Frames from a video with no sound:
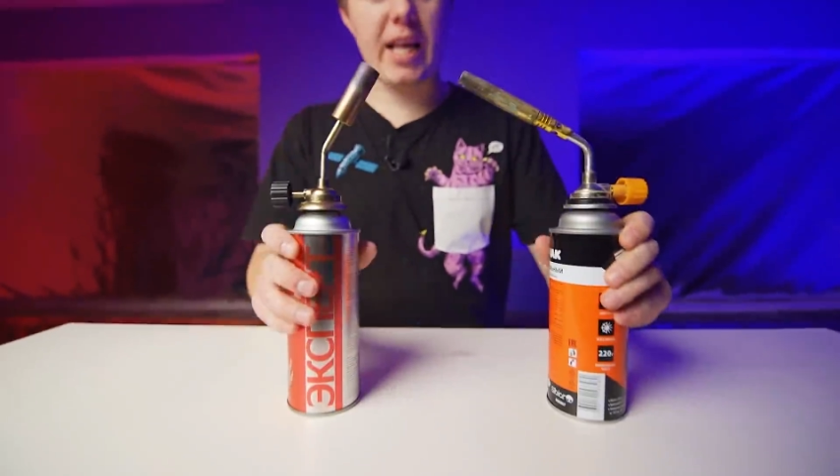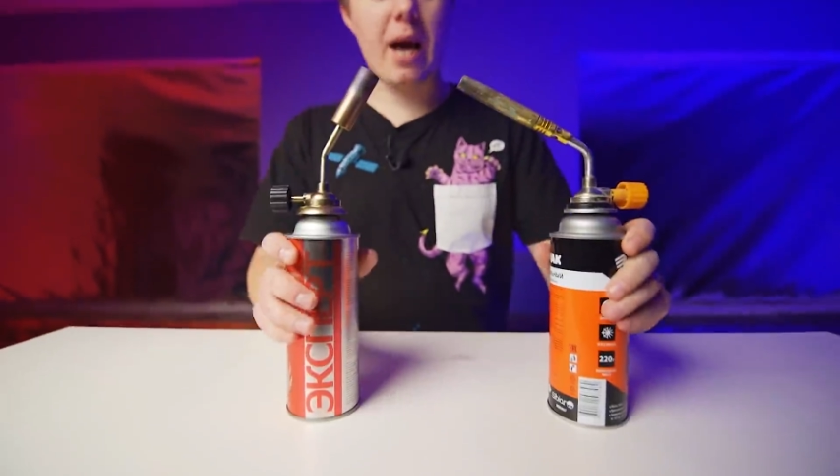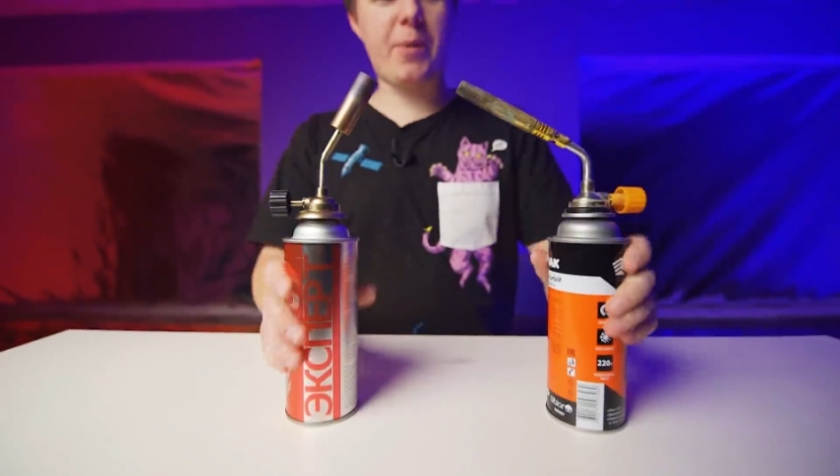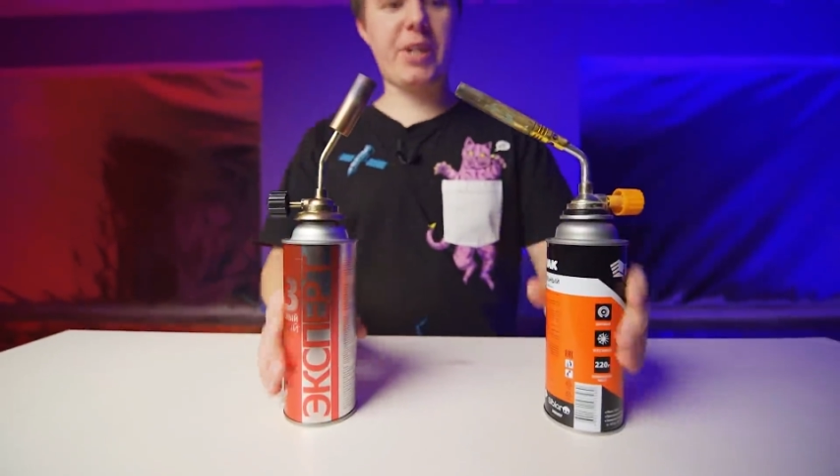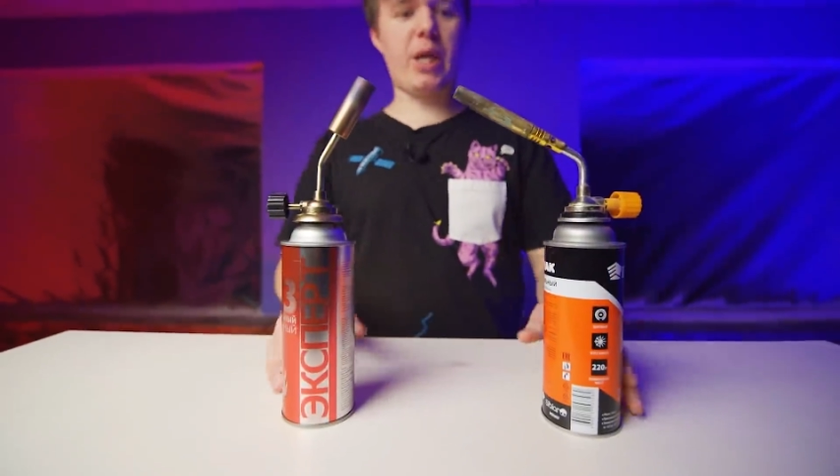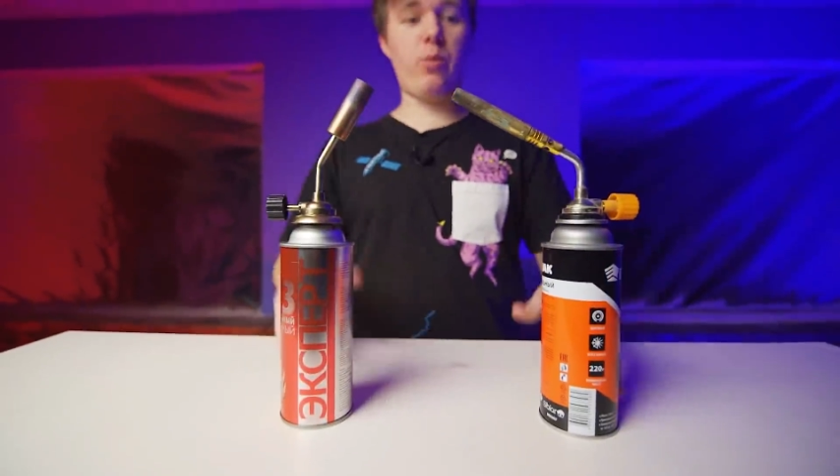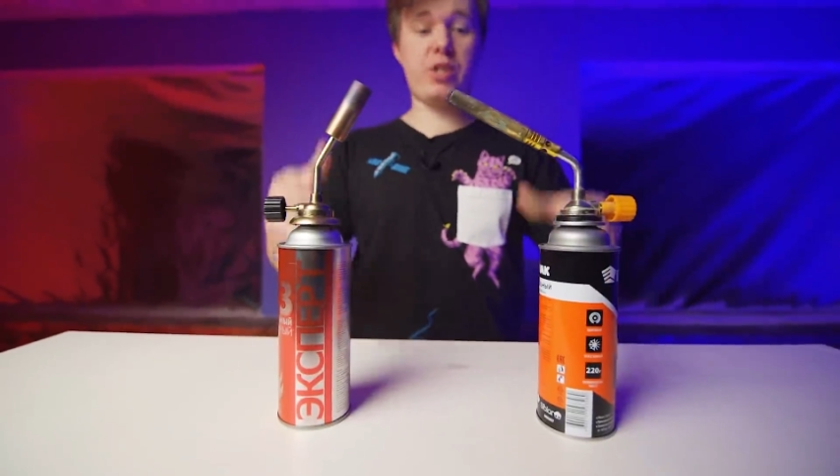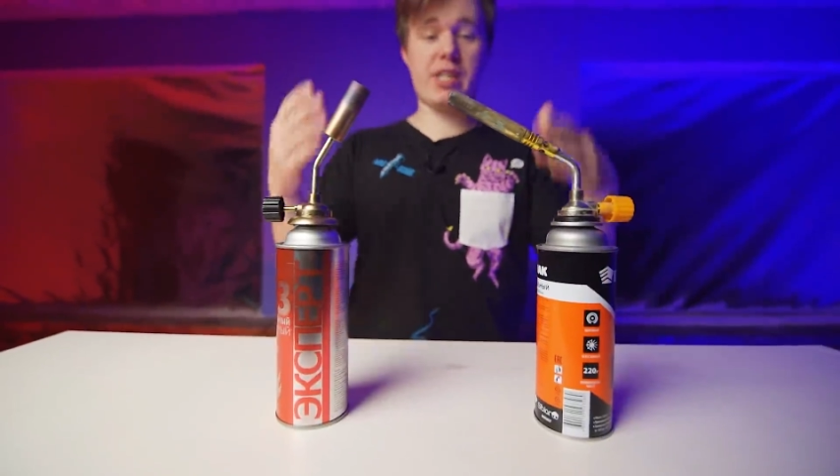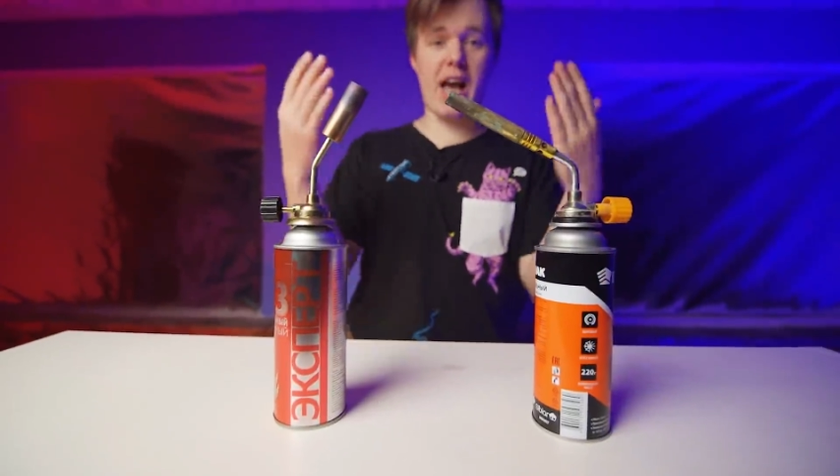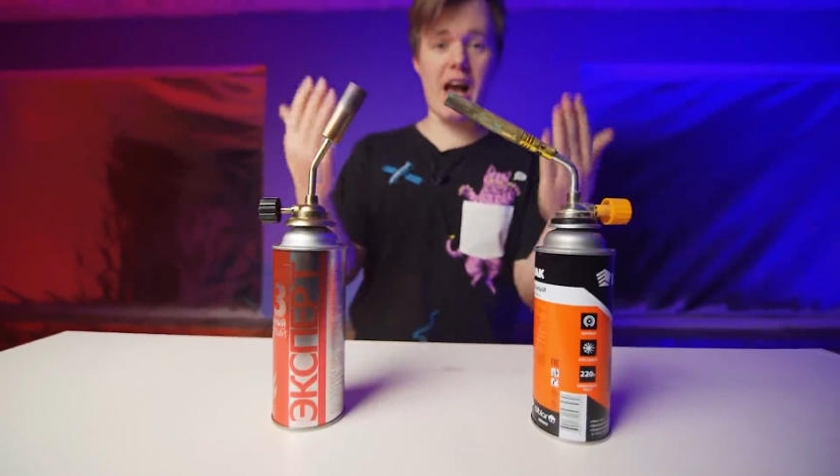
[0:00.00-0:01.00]
нам
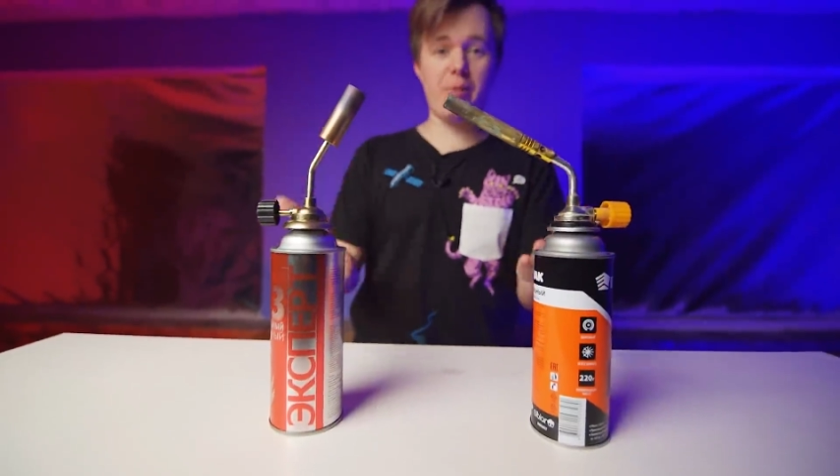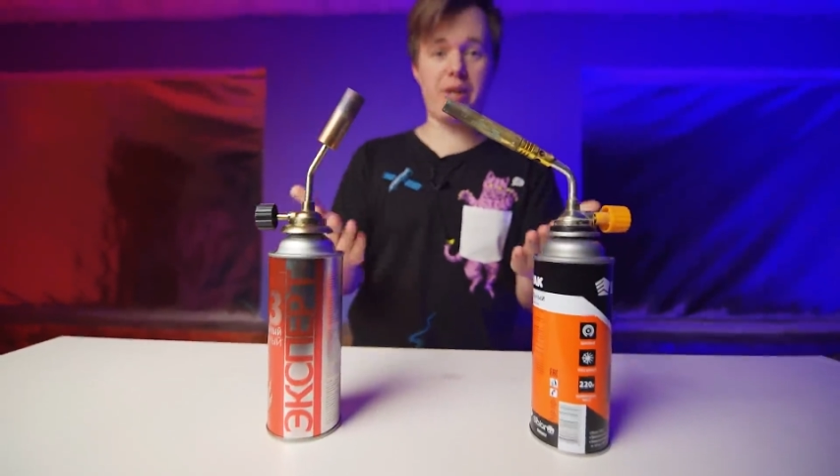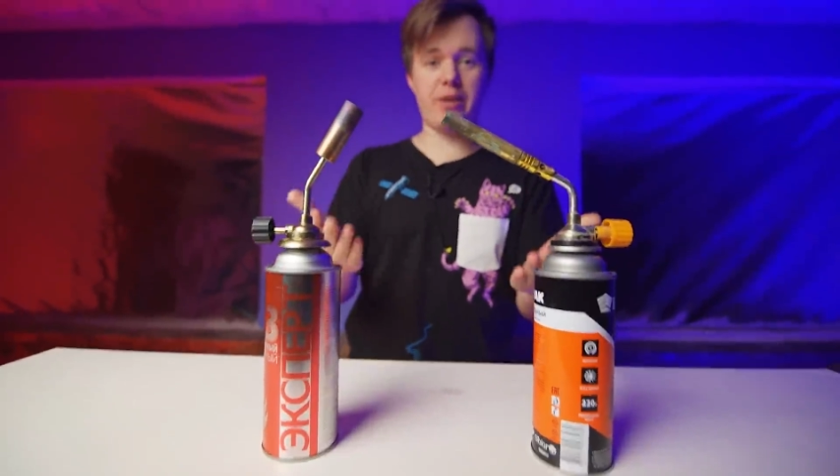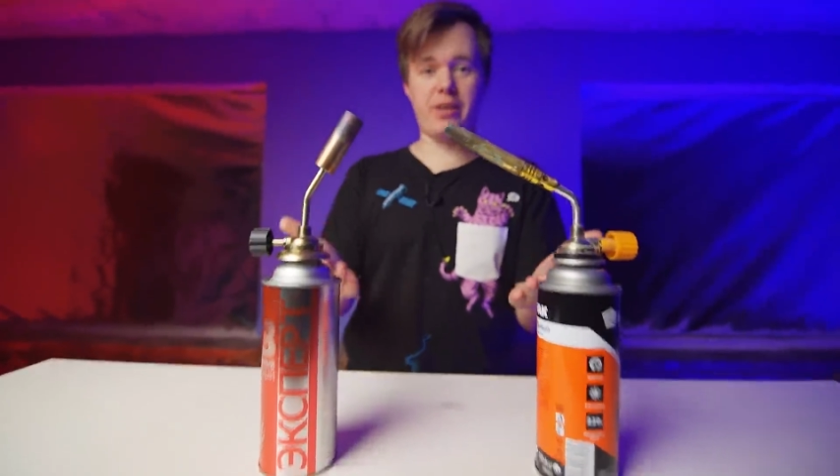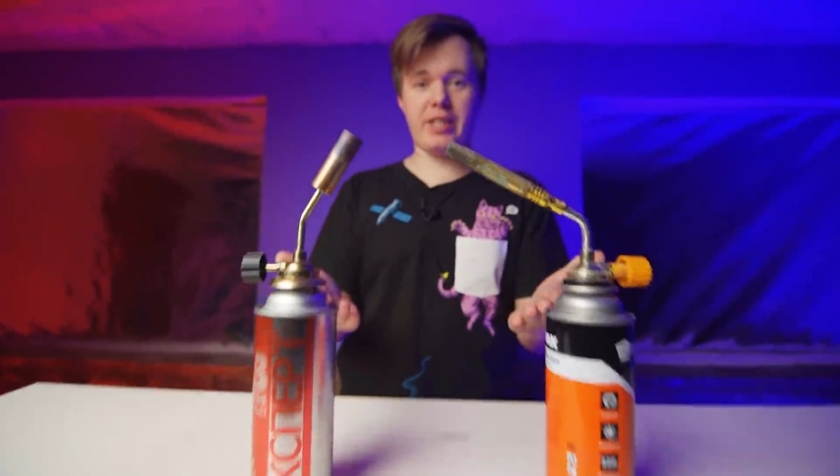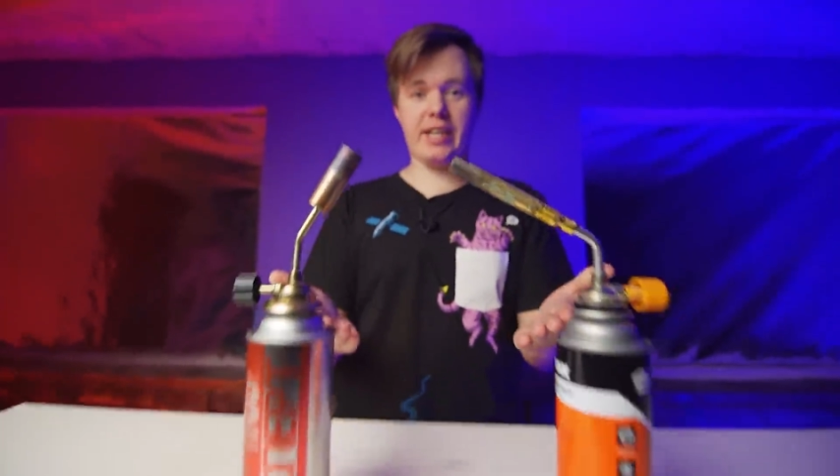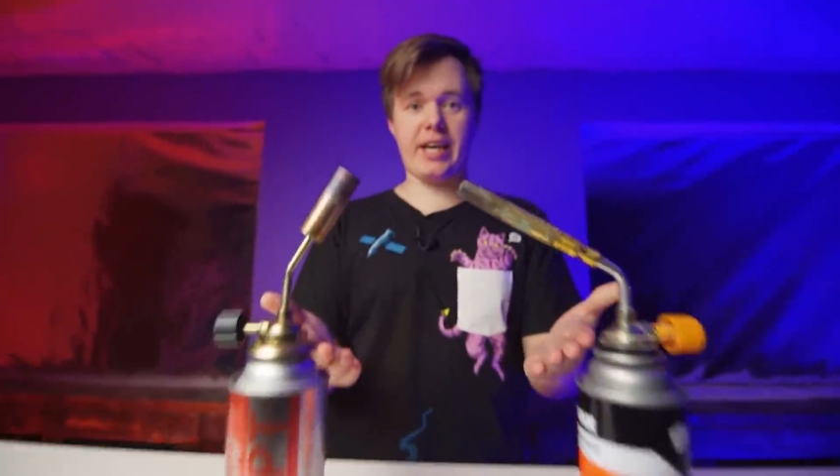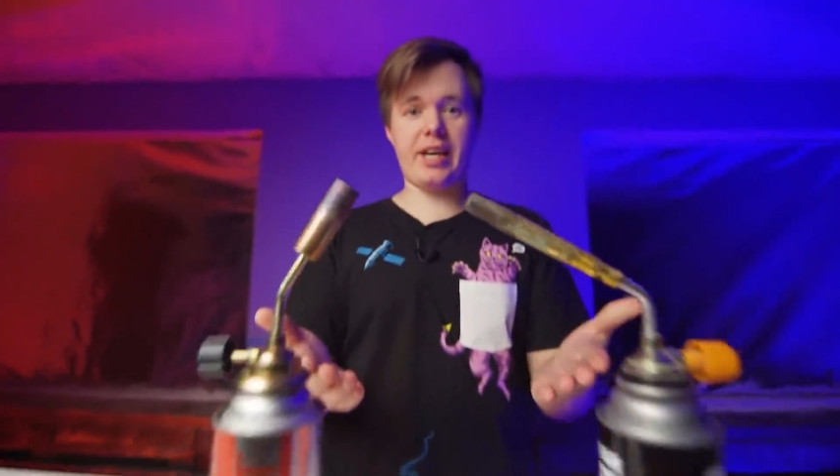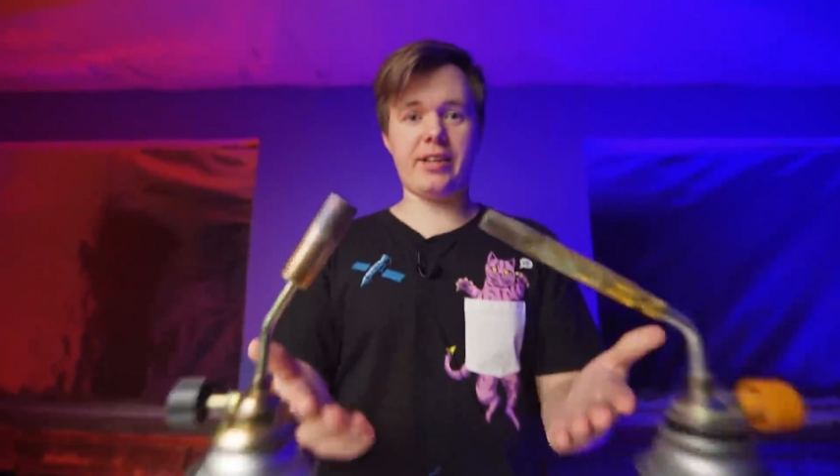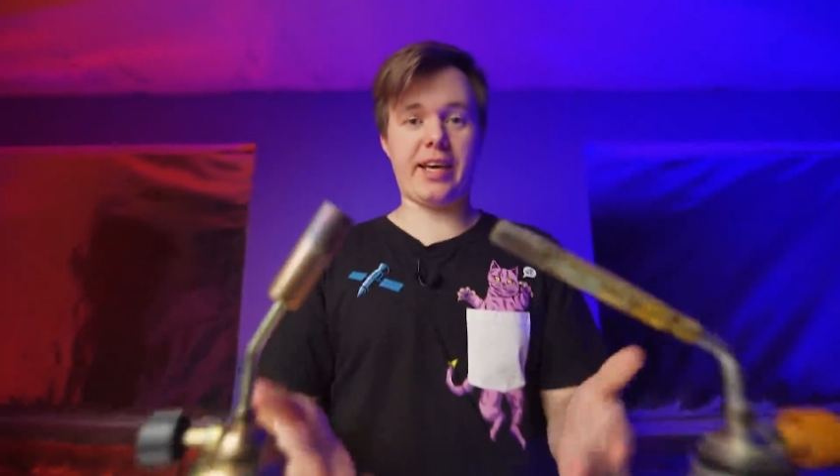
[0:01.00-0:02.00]
потребуются обыкновенные
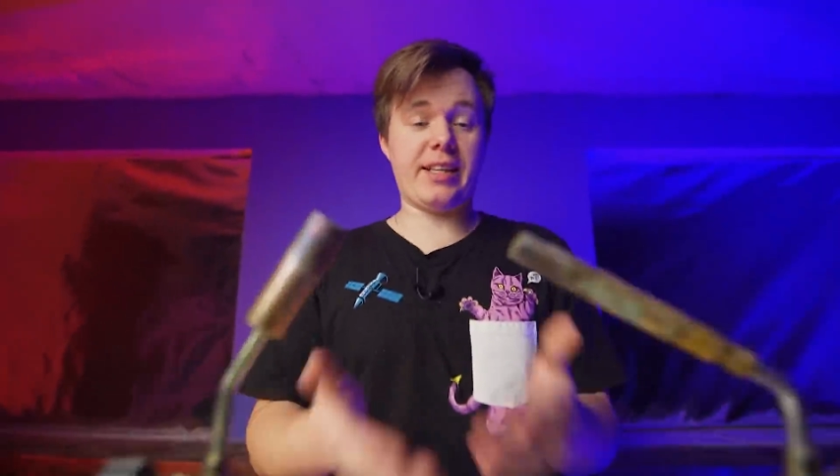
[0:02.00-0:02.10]
горелки.